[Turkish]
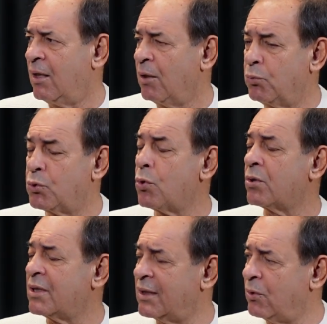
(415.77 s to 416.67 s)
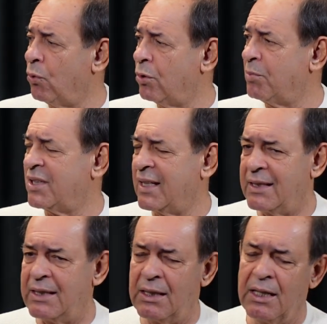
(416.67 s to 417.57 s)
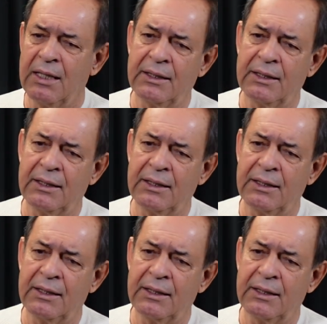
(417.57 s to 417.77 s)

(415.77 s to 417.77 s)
Evet. Bu çok doğru bir şey değil.